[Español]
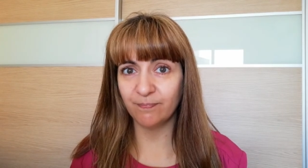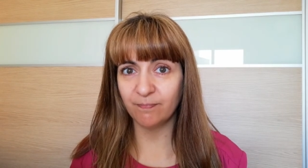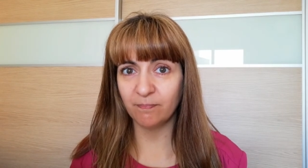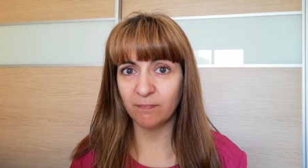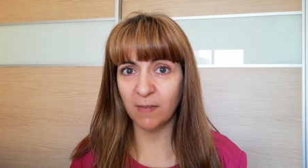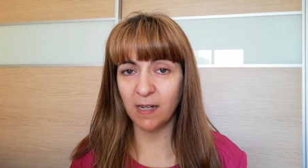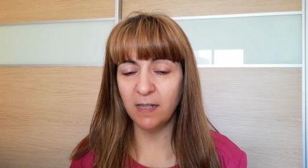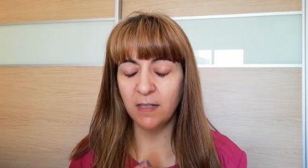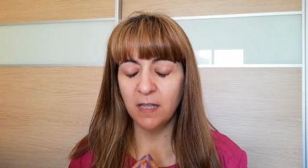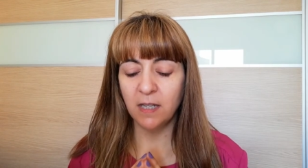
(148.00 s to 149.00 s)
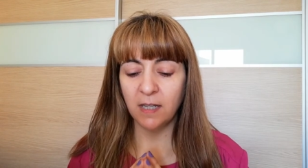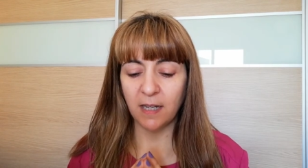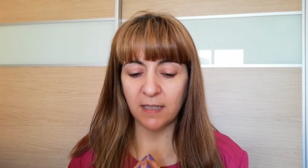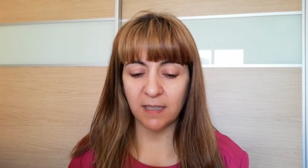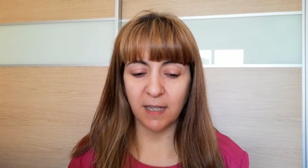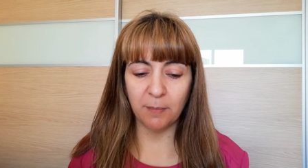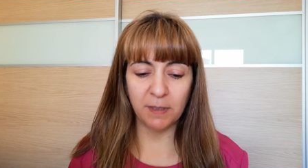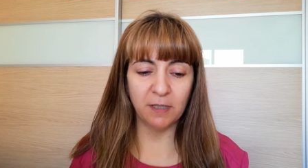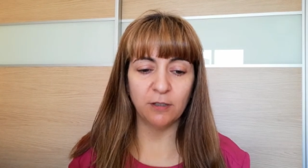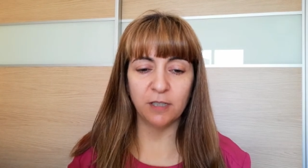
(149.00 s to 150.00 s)
¿vale? Así que he
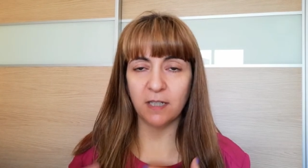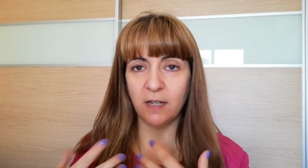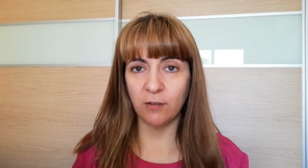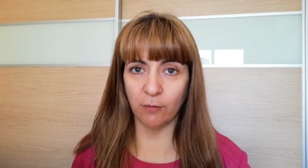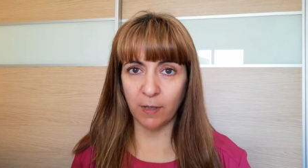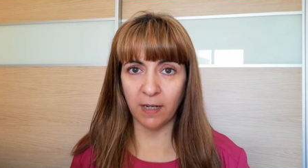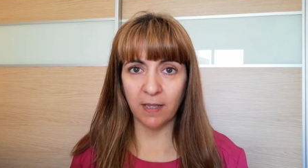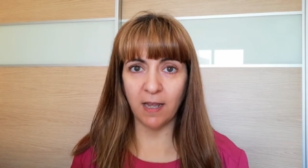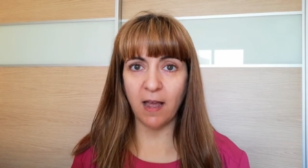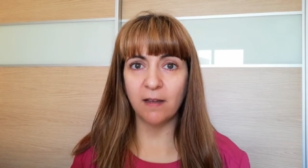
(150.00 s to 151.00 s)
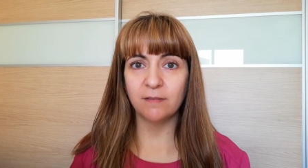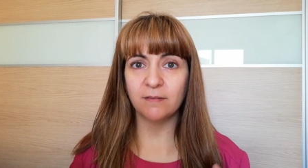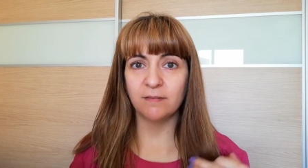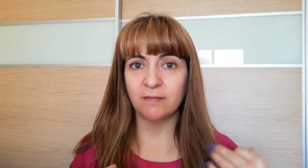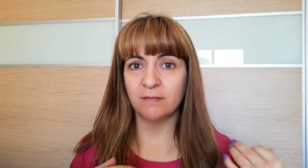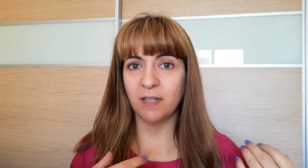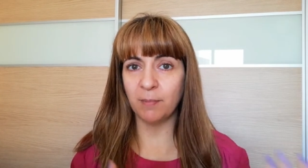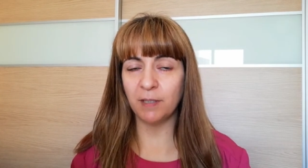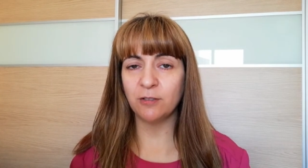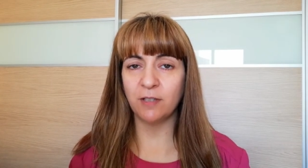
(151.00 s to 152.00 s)
pensado que sería una buena idea, de
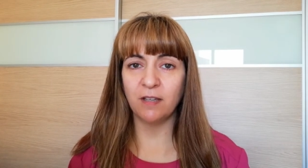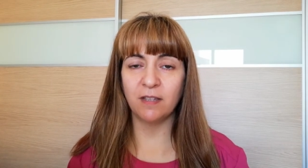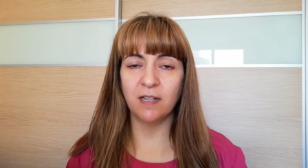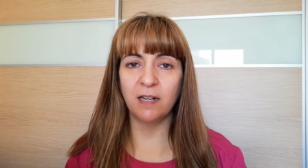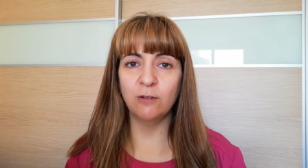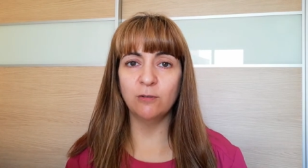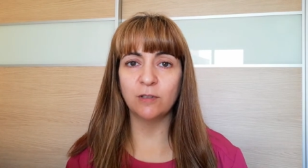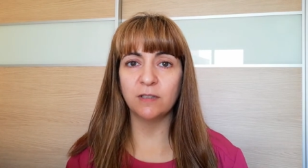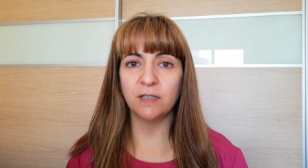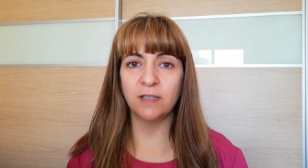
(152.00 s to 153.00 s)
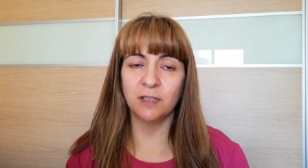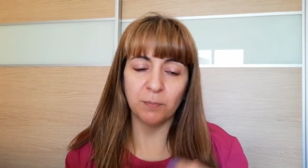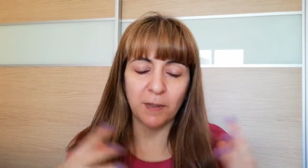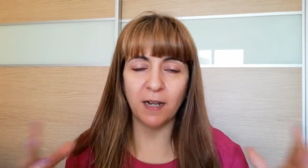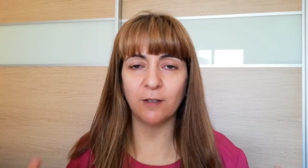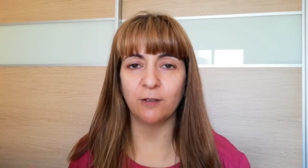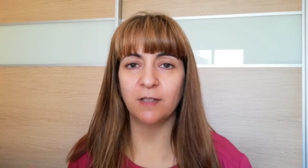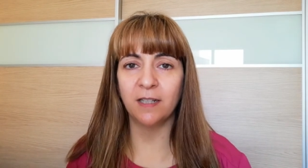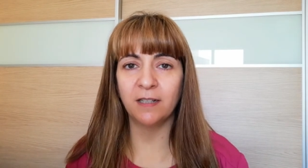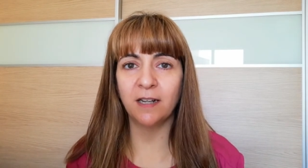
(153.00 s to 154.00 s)
paso, de hacer el look inspirado
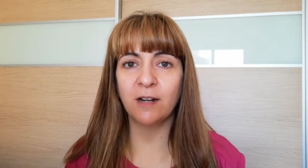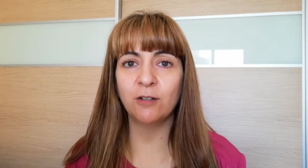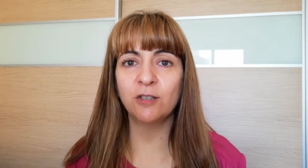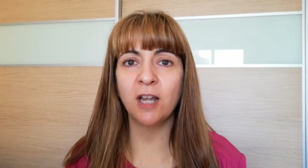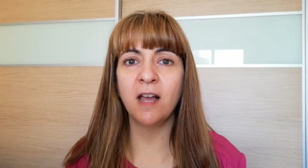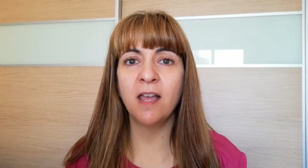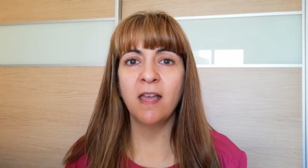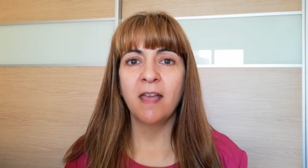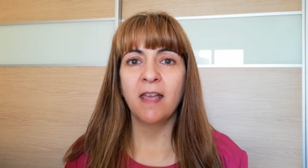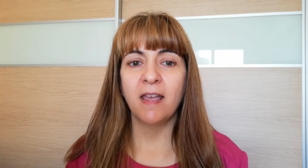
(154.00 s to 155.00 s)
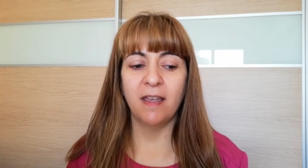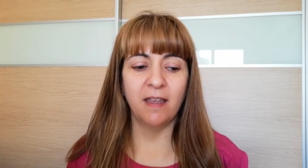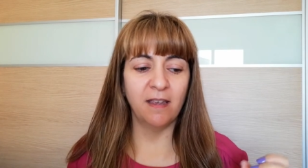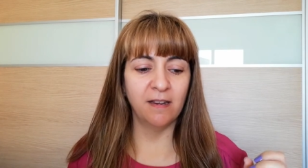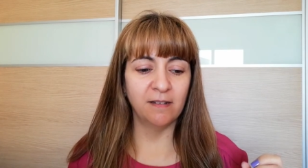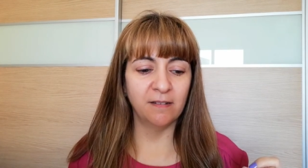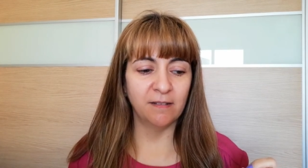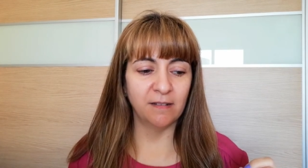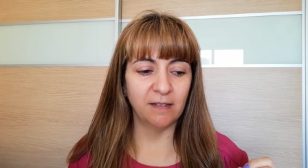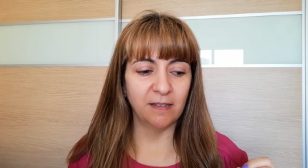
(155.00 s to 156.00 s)
en la rosa,
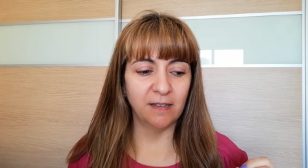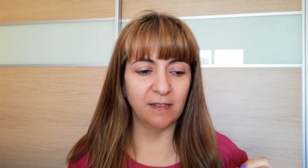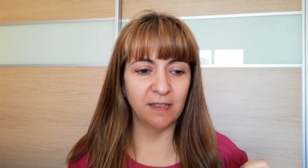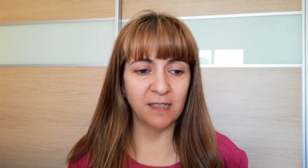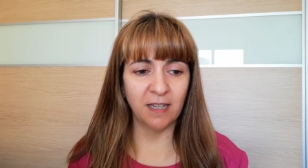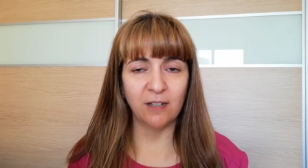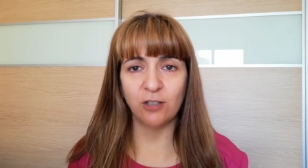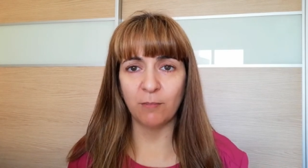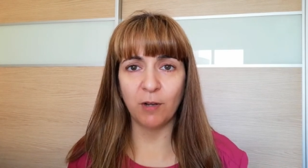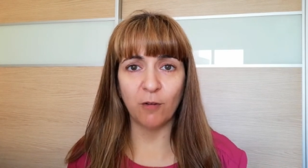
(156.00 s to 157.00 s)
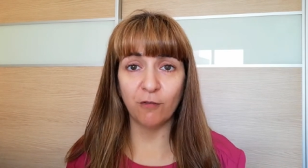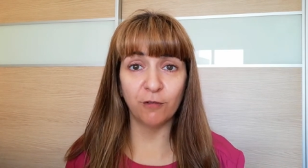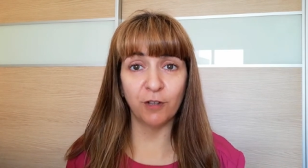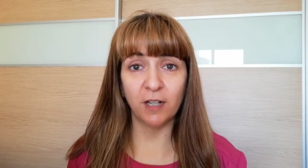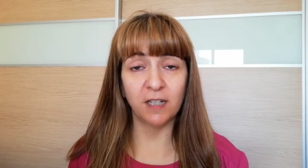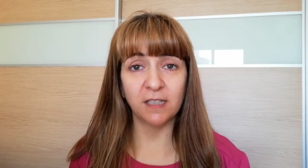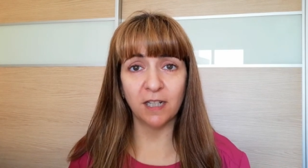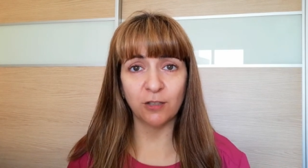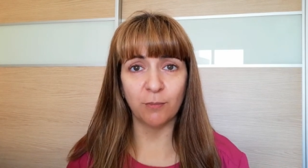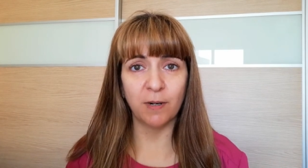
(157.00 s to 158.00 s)
en enseñaros también cómo funcionan
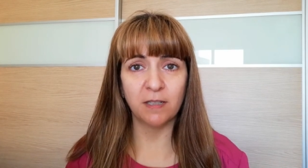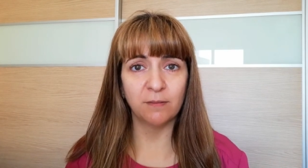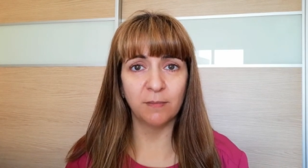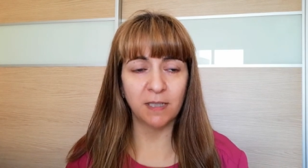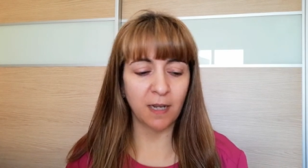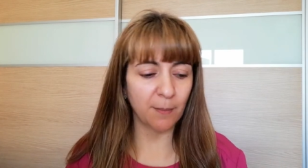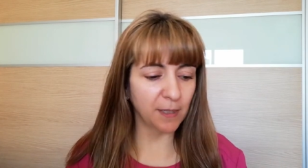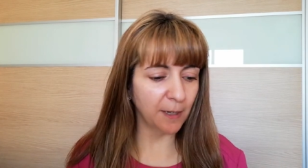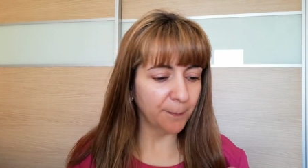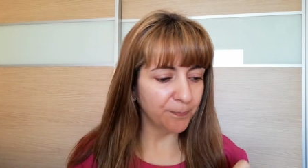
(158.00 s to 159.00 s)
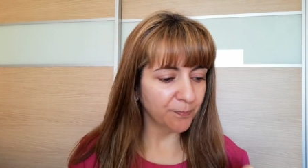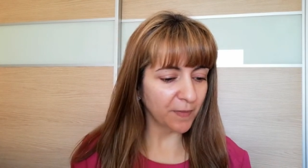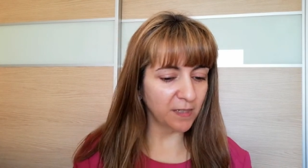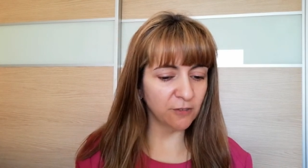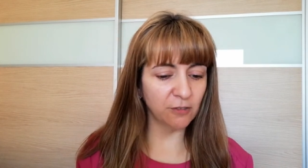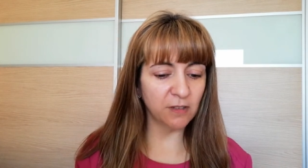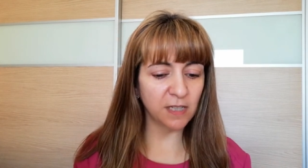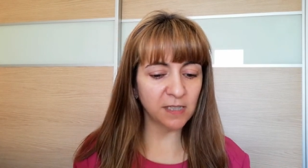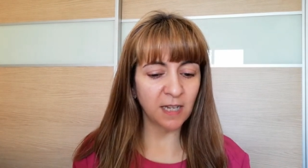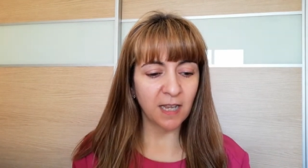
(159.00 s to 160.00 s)
estas sombras, básicamente.
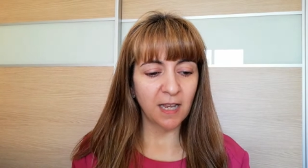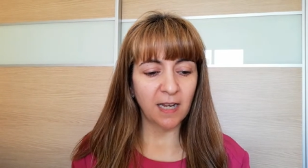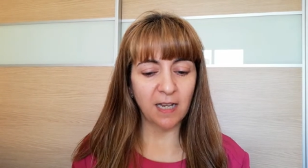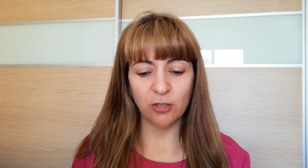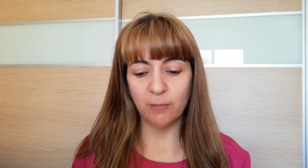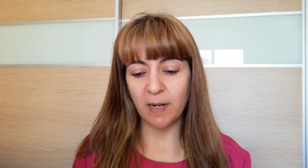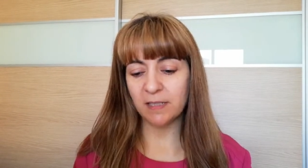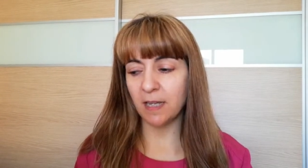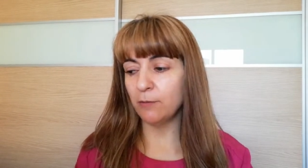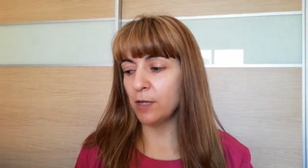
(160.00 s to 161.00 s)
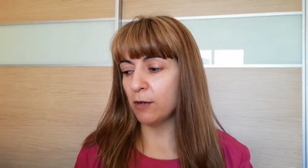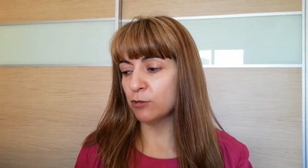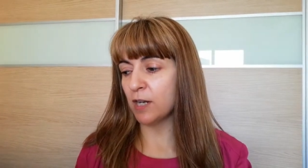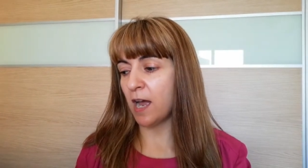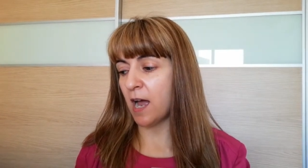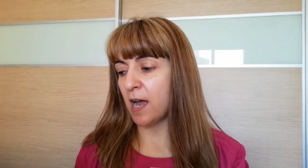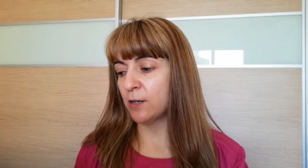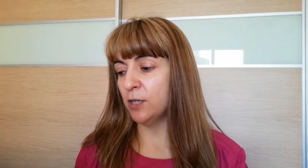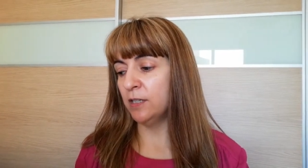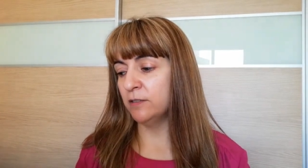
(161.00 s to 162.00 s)
Entonces, las sombras que voy a usar
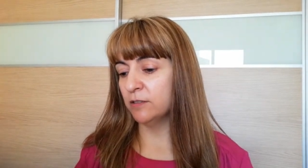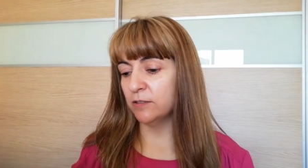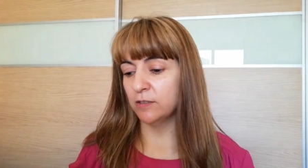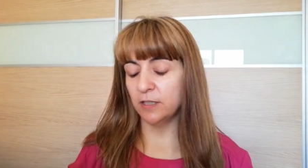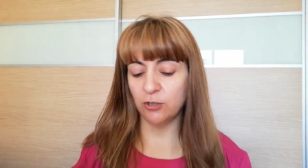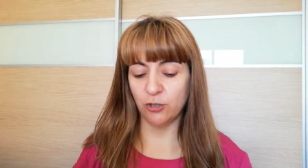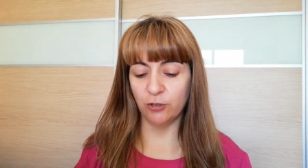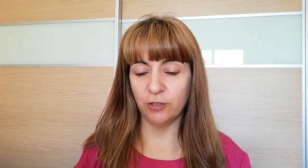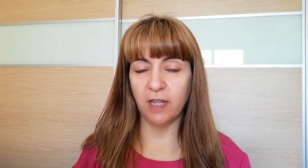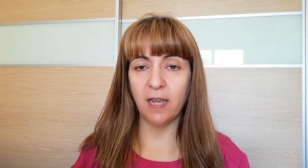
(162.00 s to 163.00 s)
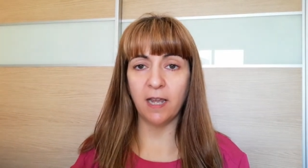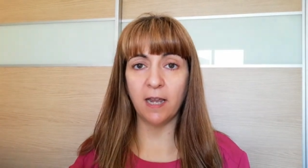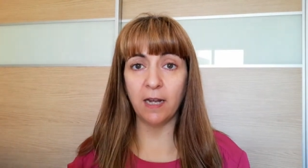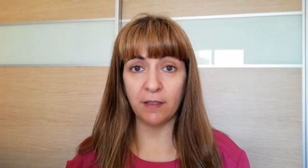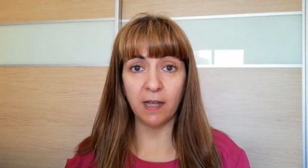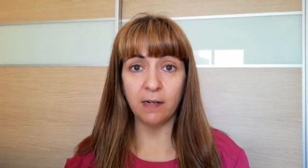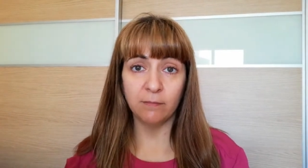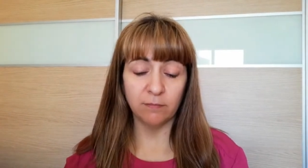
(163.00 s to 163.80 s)
hoy son de Lezal,